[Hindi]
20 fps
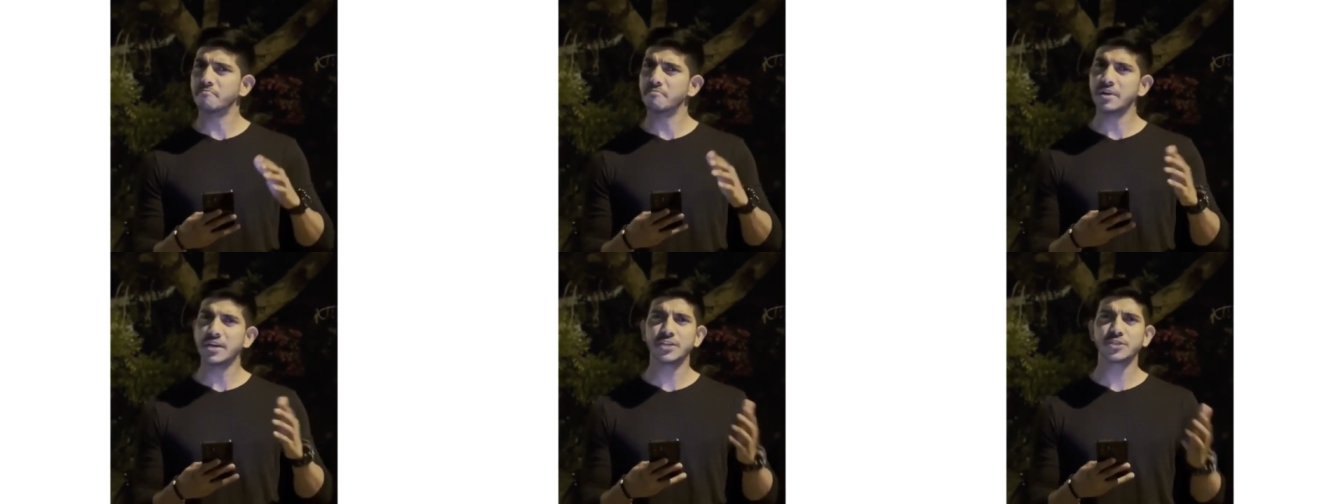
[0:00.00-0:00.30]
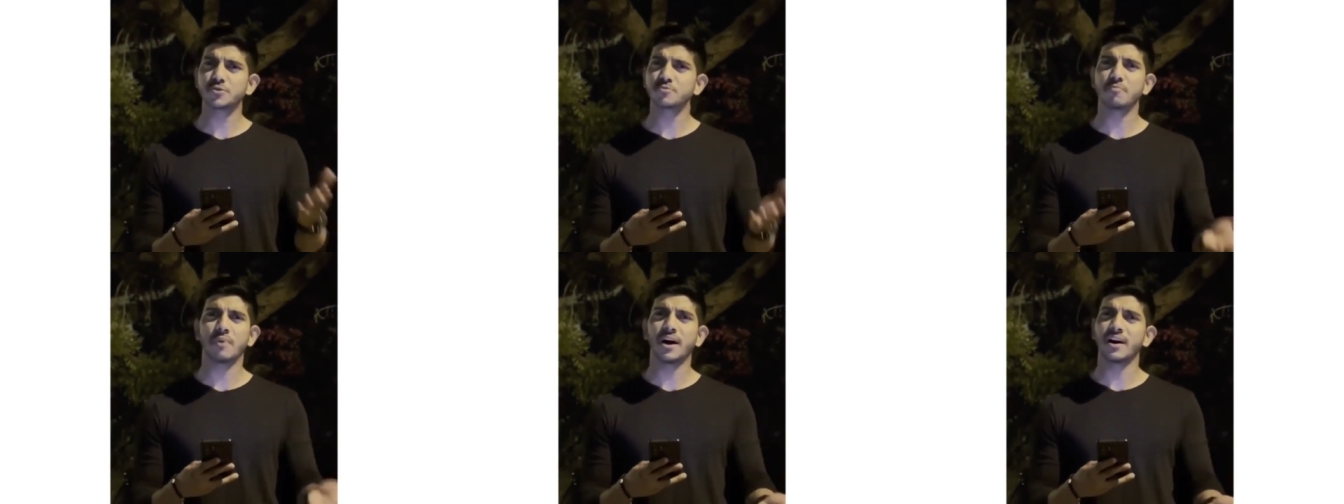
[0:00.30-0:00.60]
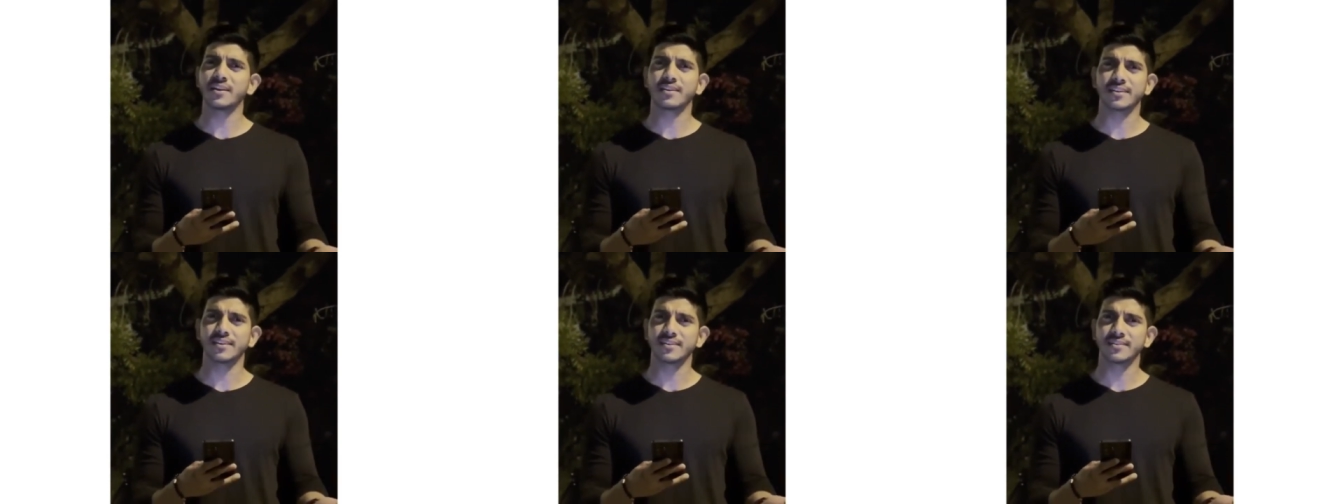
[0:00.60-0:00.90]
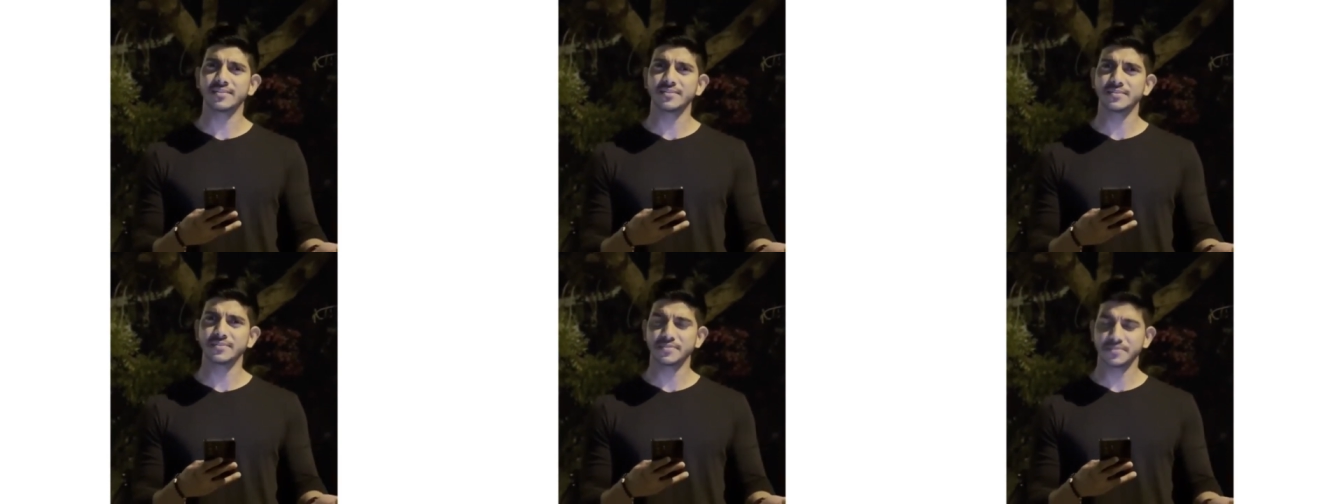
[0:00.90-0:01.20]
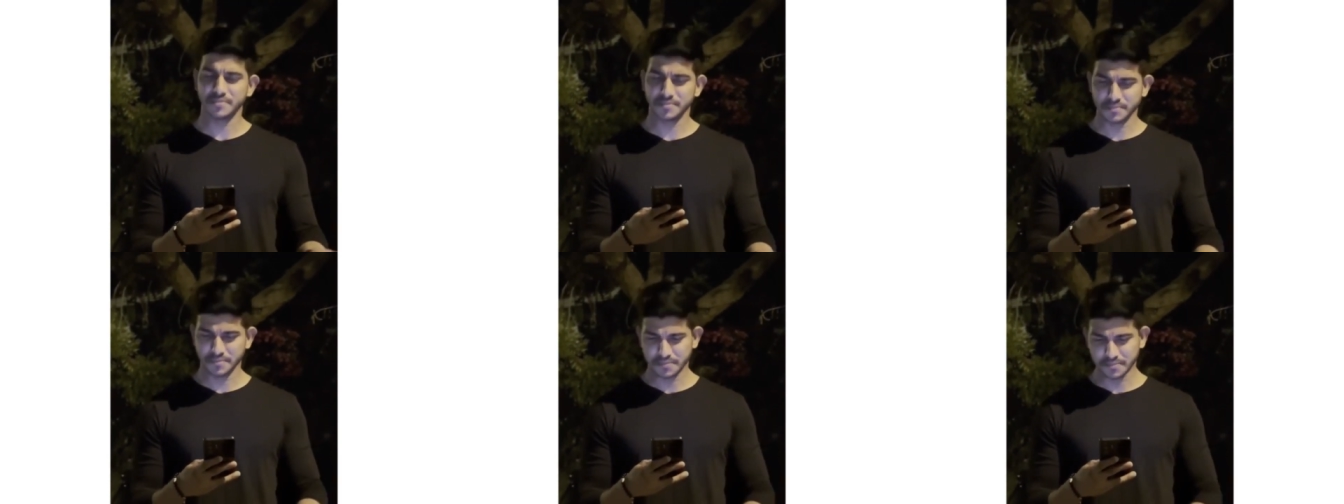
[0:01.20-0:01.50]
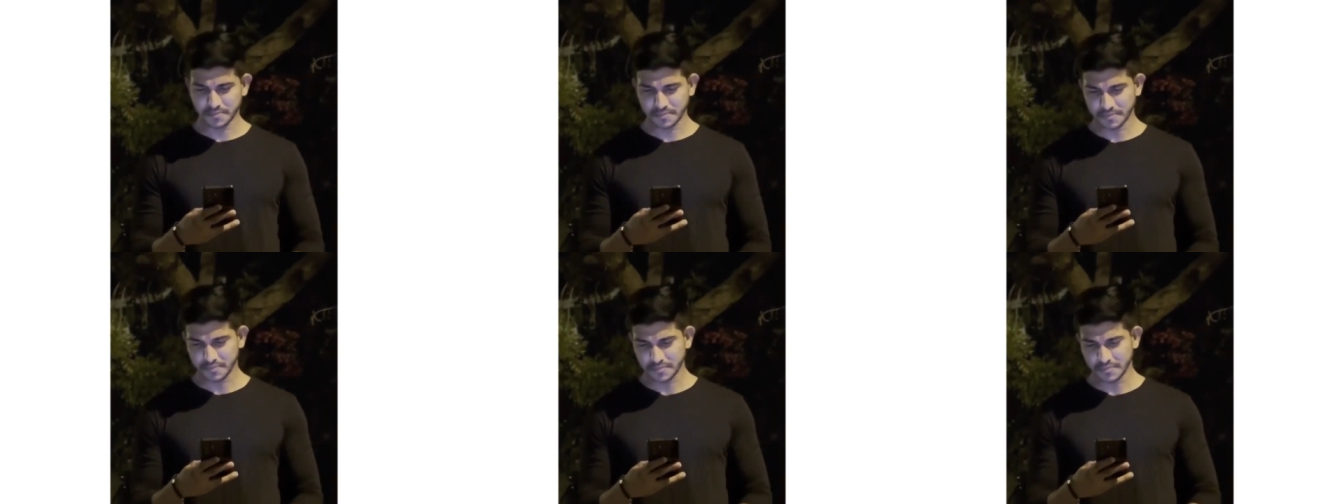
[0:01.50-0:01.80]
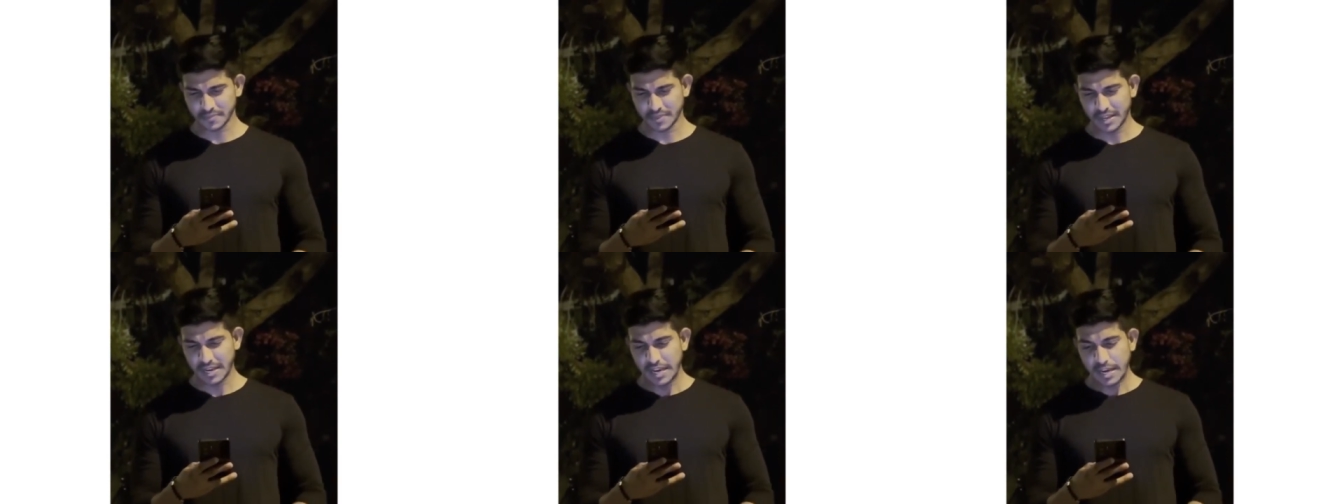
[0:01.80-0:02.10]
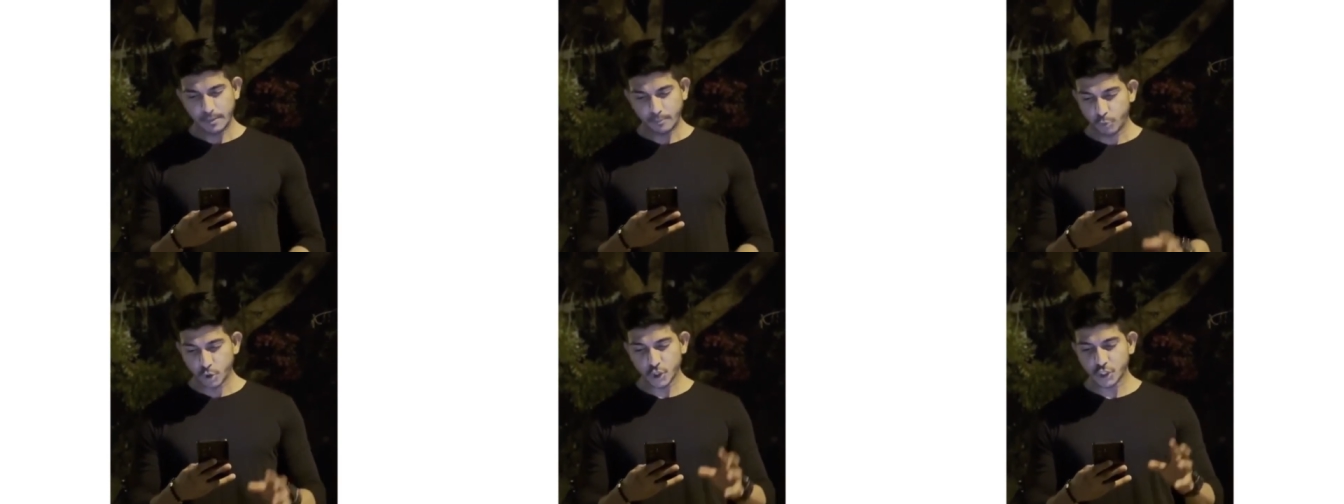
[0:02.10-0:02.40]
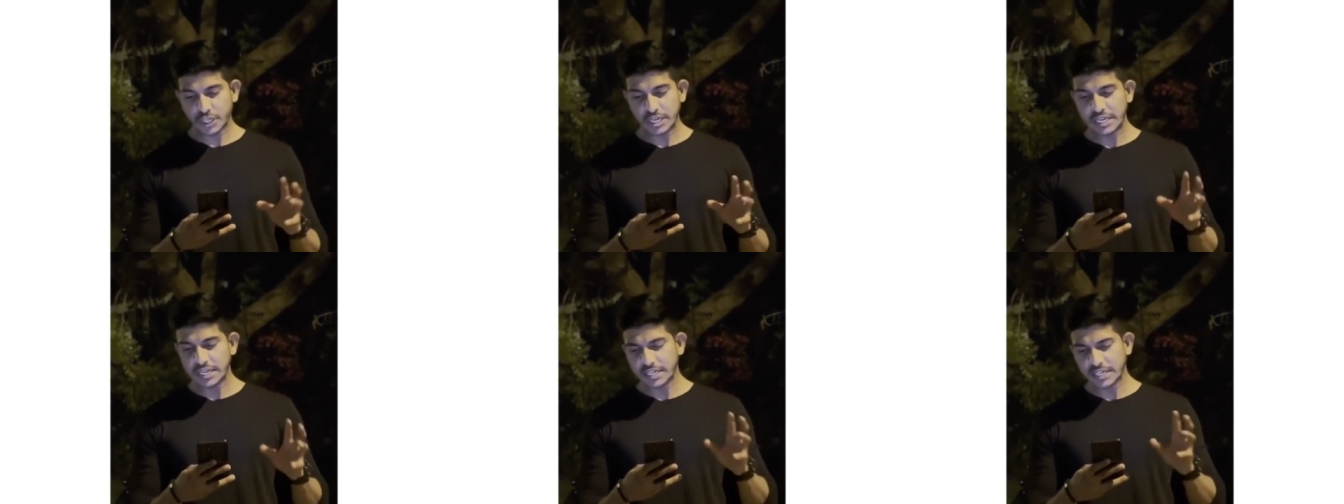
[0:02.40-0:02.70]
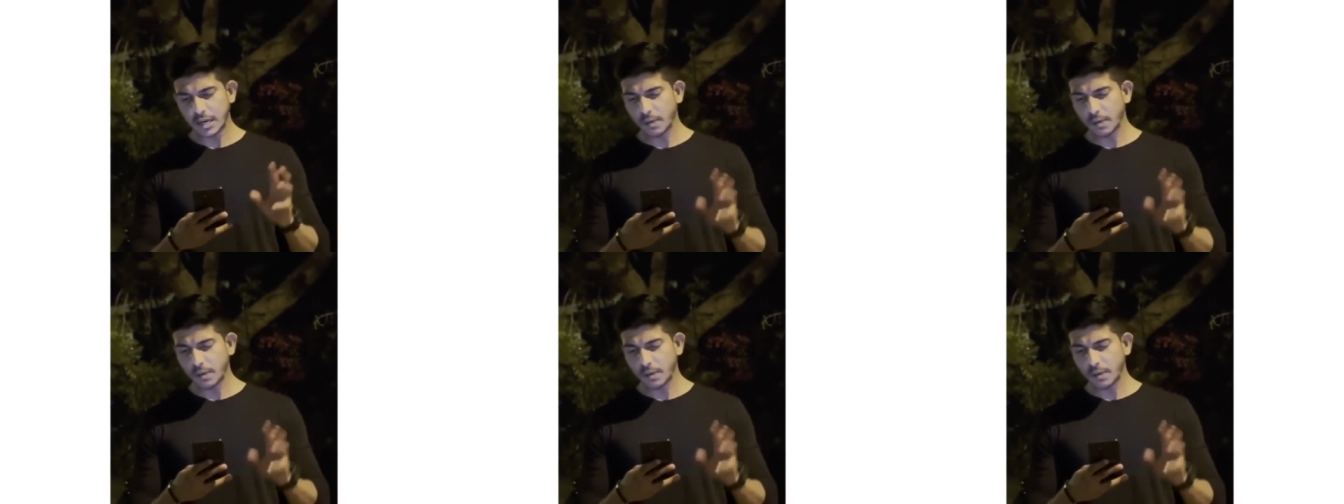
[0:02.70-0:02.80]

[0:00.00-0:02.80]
मेजबान है मुश्किल